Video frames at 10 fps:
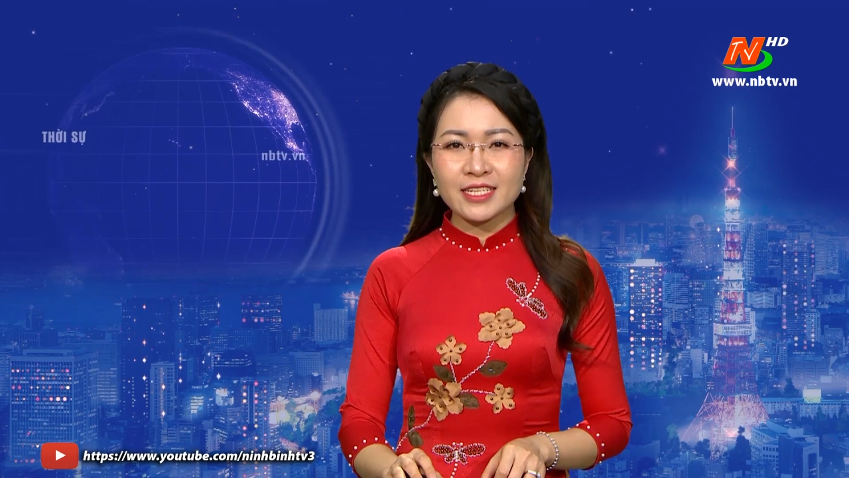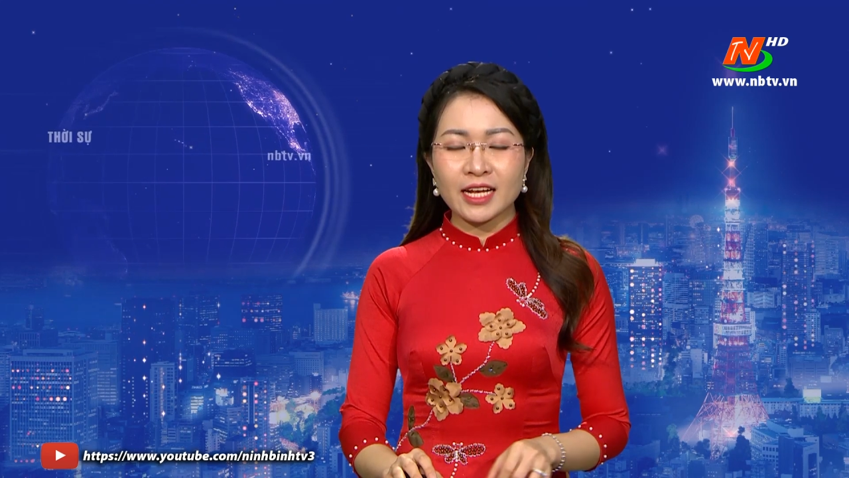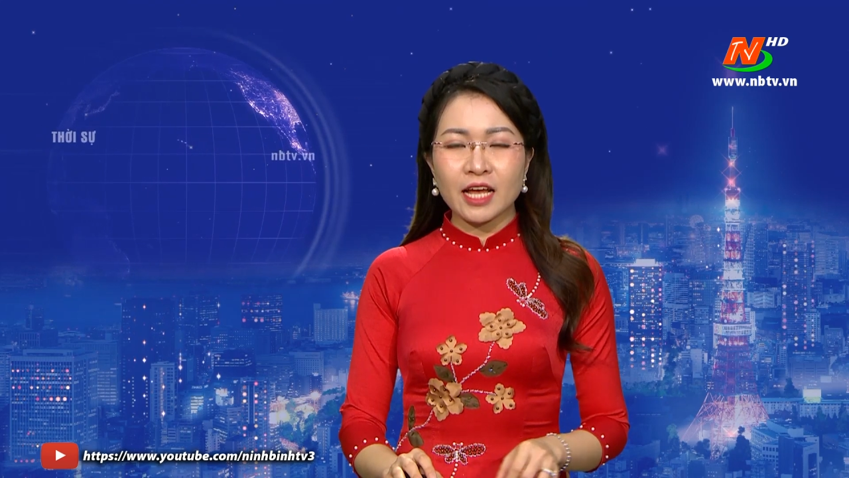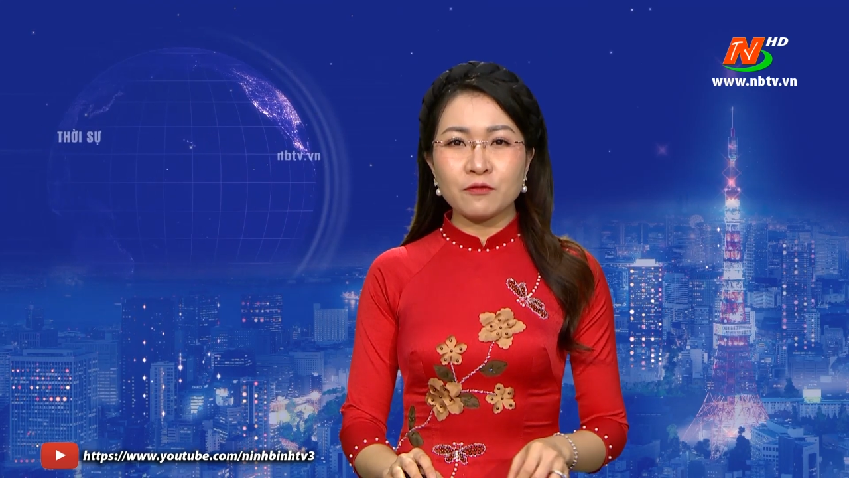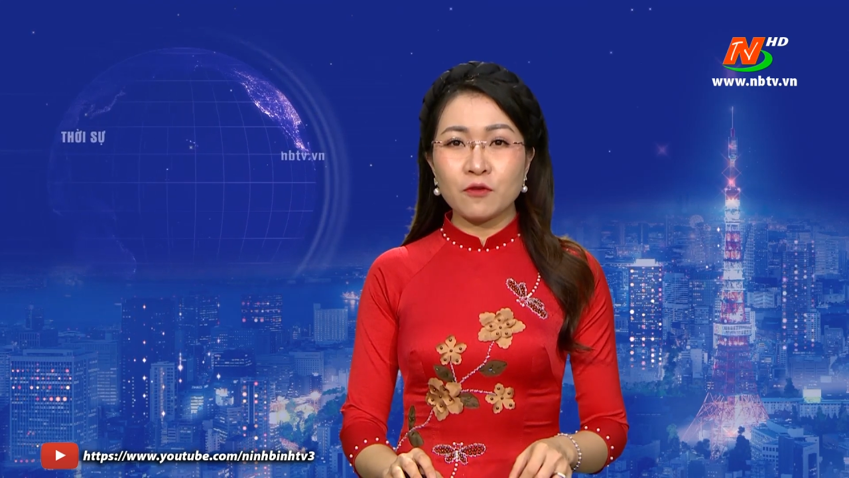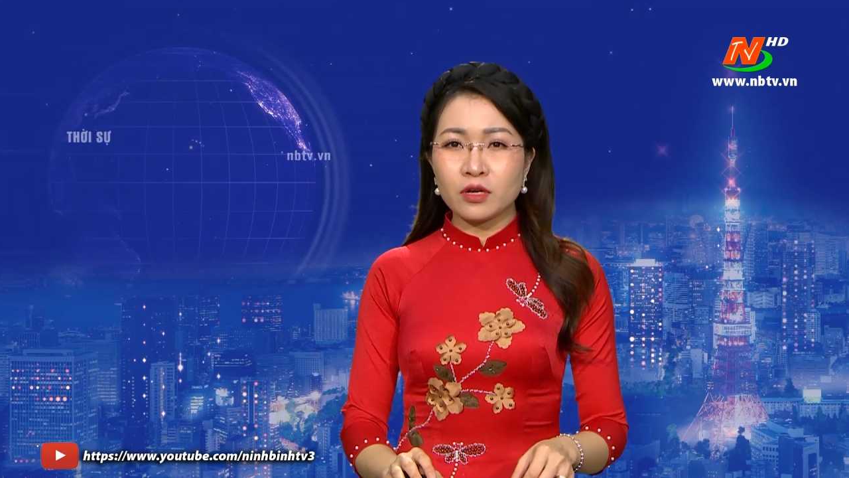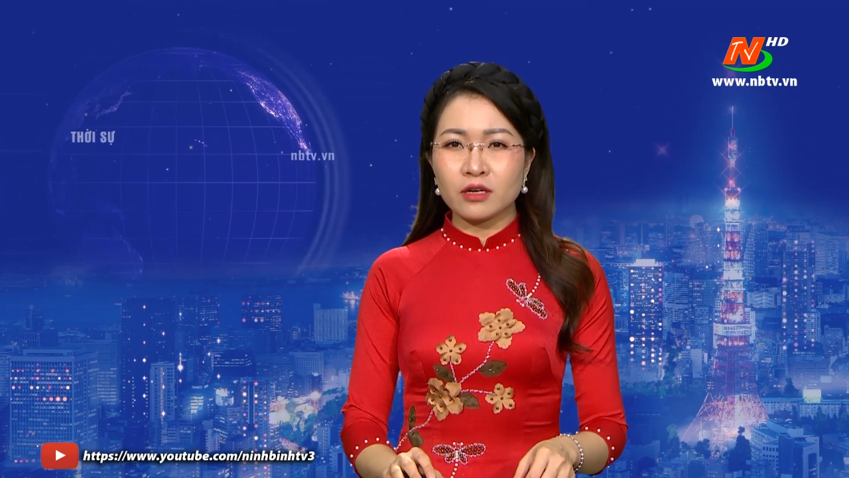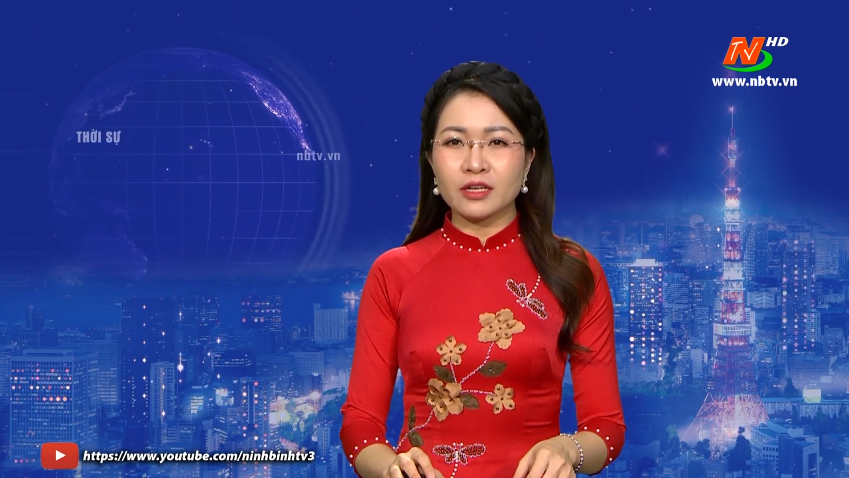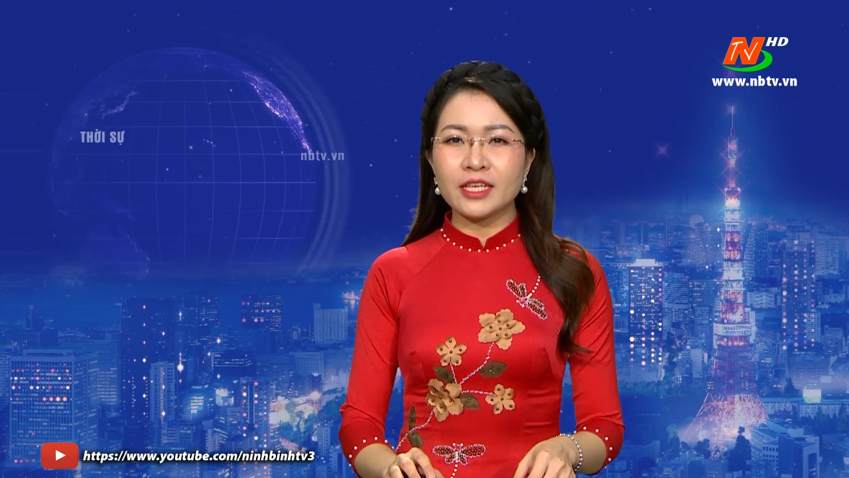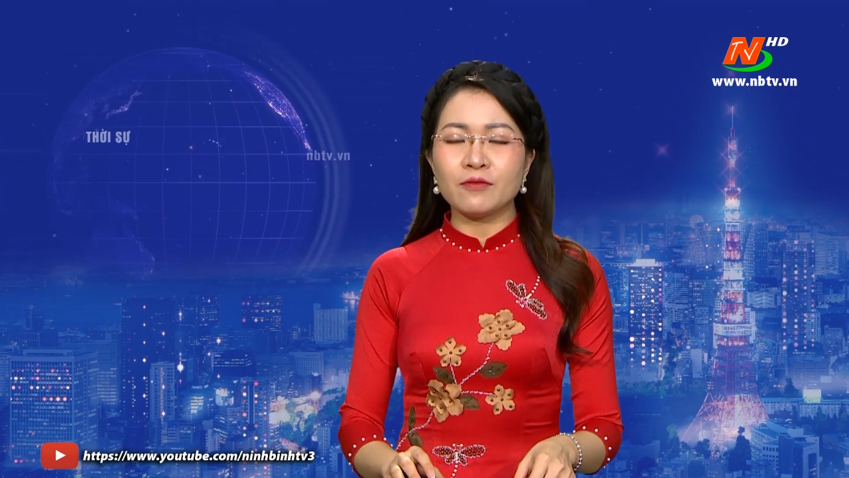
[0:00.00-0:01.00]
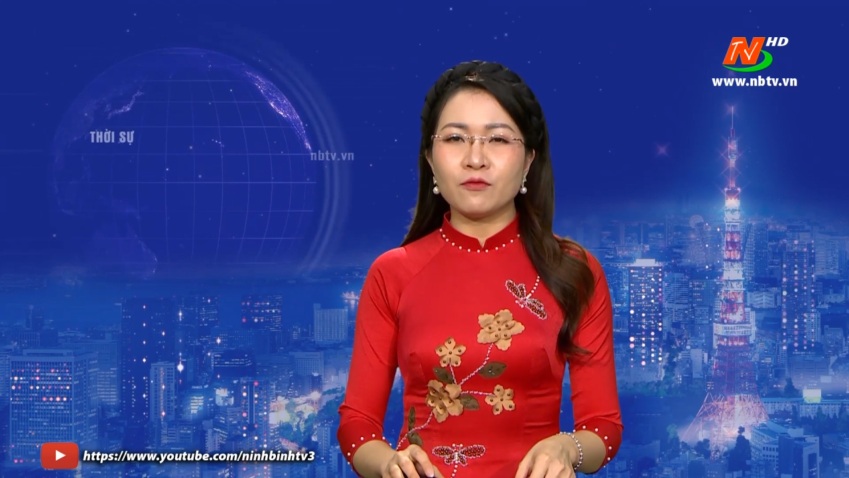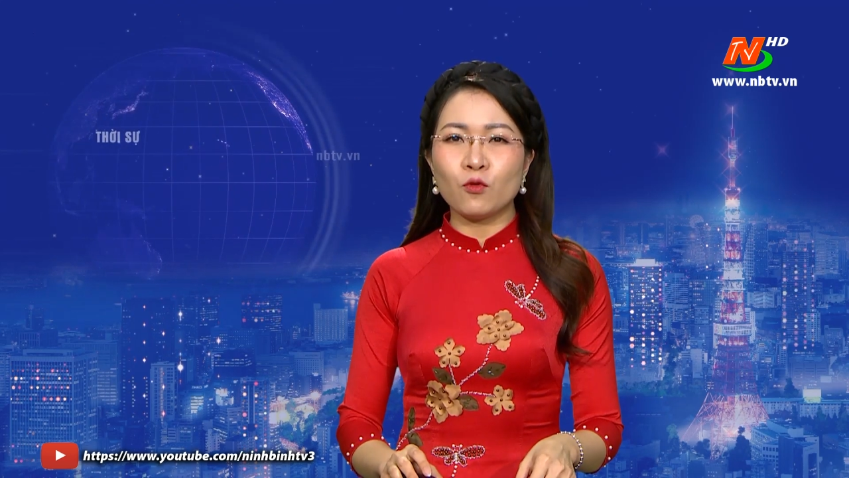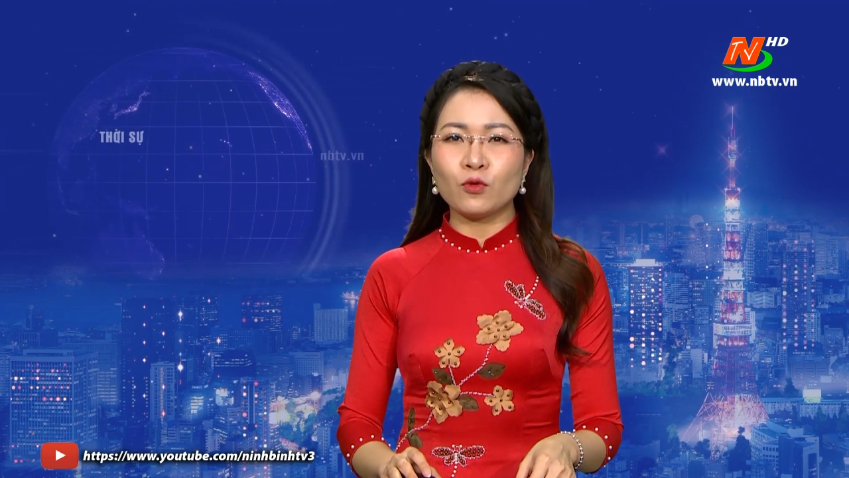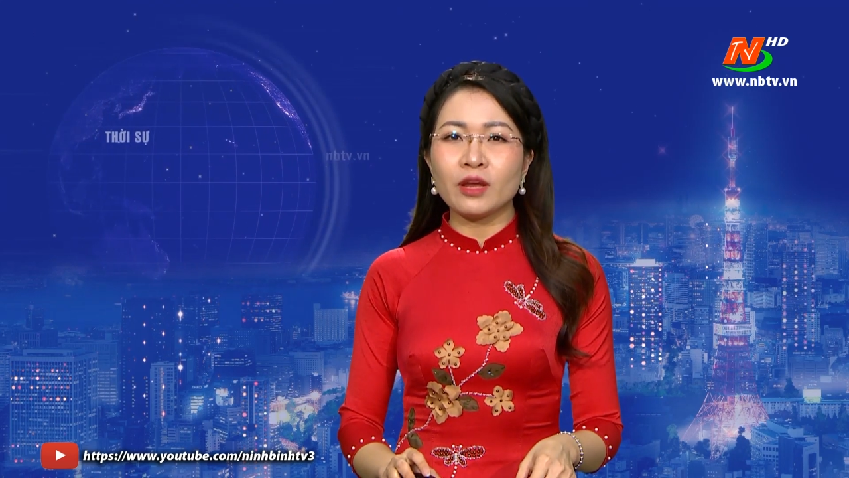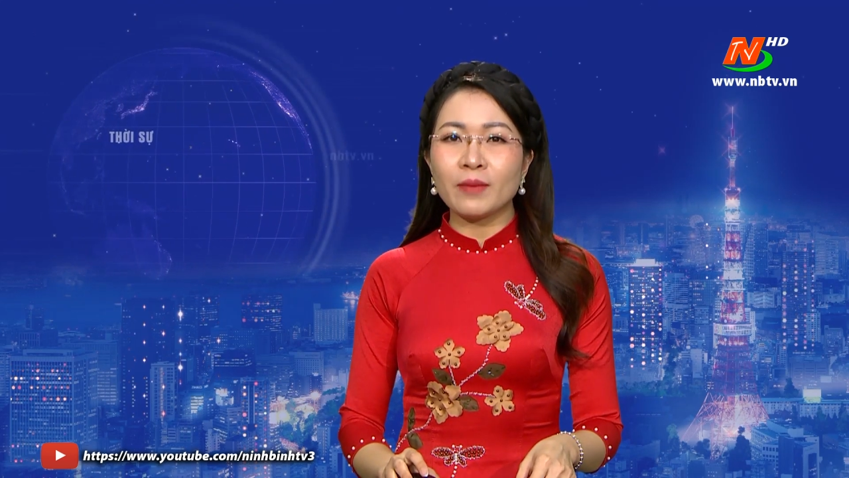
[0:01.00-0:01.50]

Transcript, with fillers: triển khai phương hướng nhiệm vụ